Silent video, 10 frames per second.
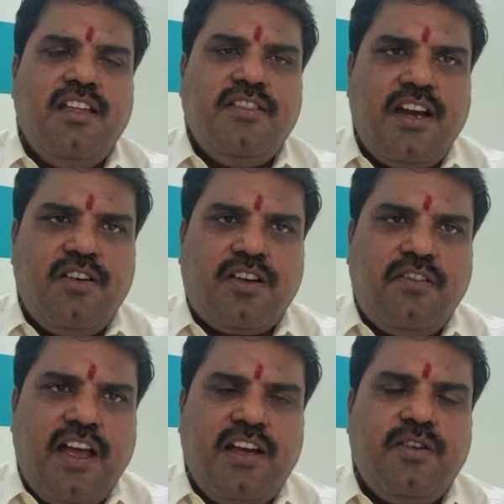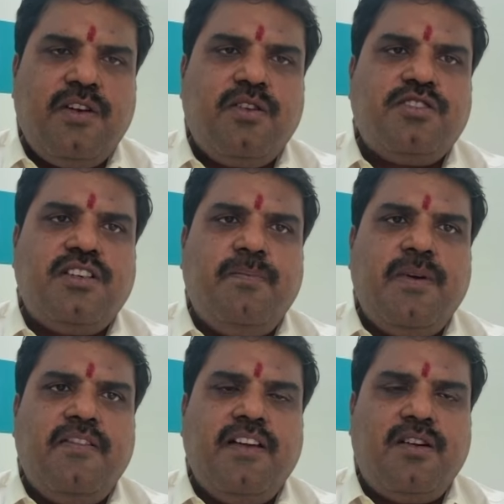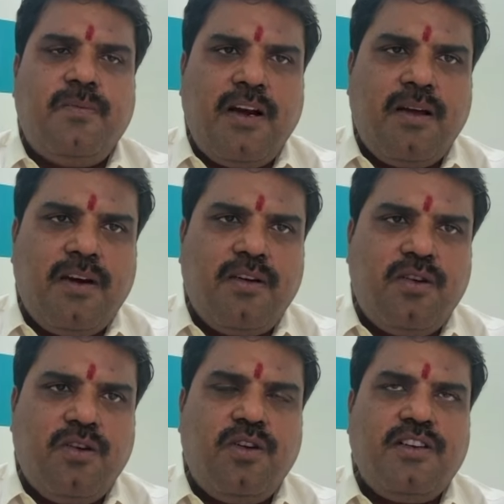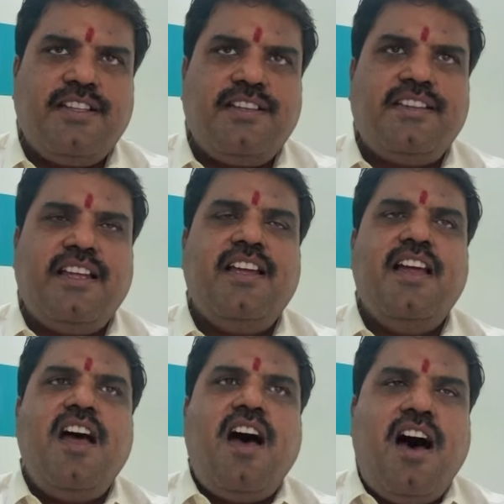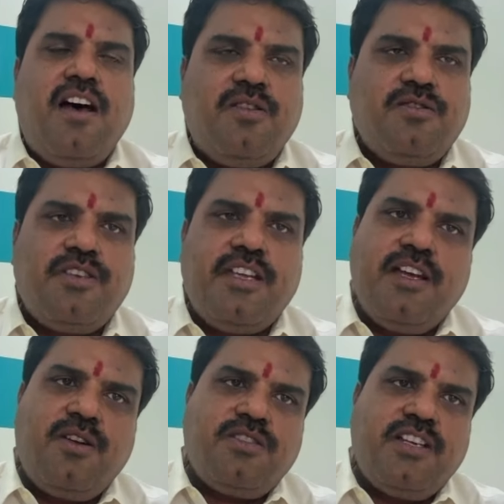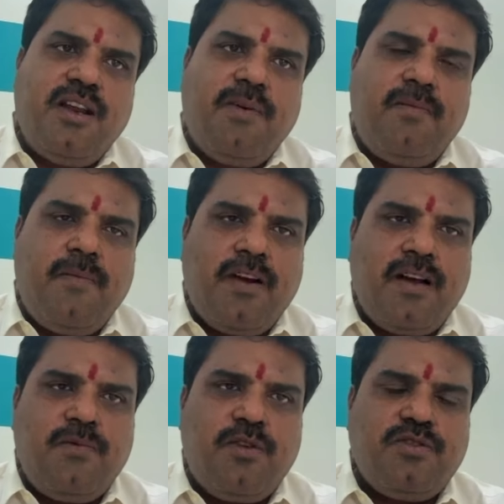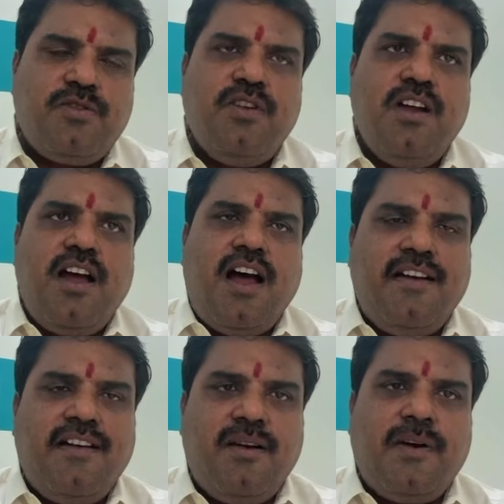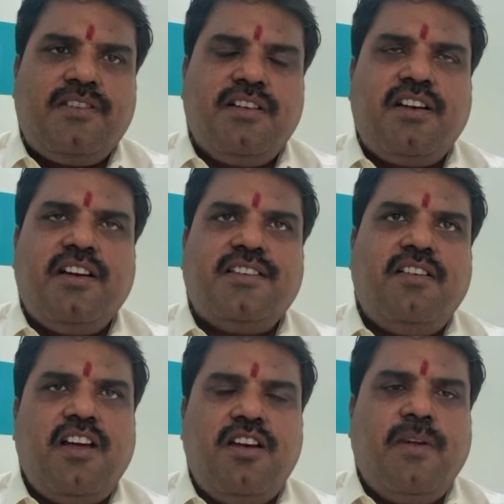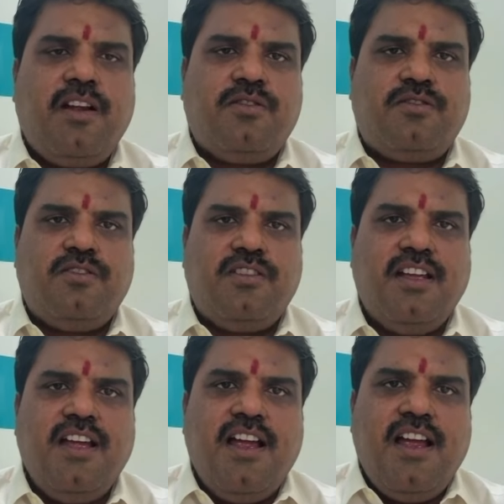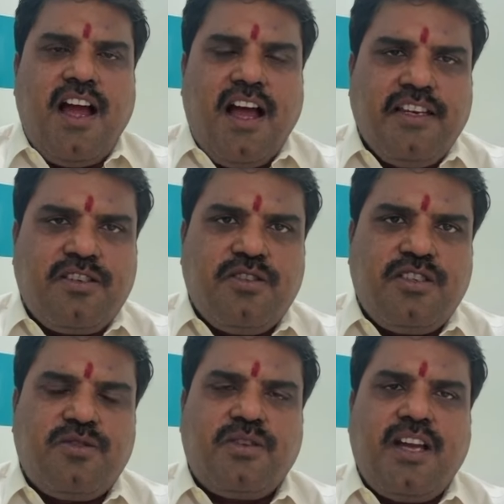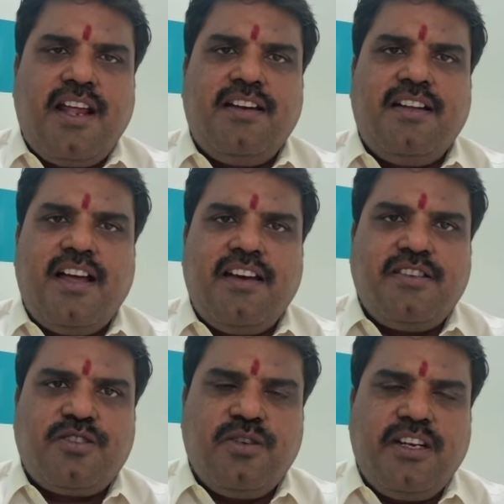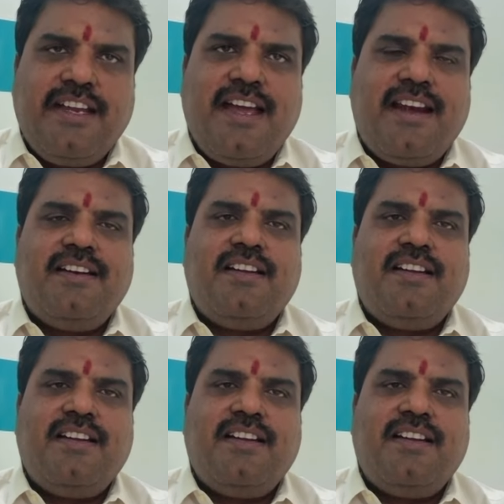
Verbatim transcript: దాని యొక్క వాల్యూ ఈ రోజు డెబ్బై వేల రూపాయలకు మనం కొనుగోలు చేస్తే ఆ రోజు ఏ రోజైనా మన అమ్మకం రోజు హండ్రెడ్ పర్సెంట్ రీసేల్ వాల్యూ మనకు వస్తుంది hmm. అదే ట్వంటీ టూ క్యారెట్ కానీ ట్వంటీ క్యారెట్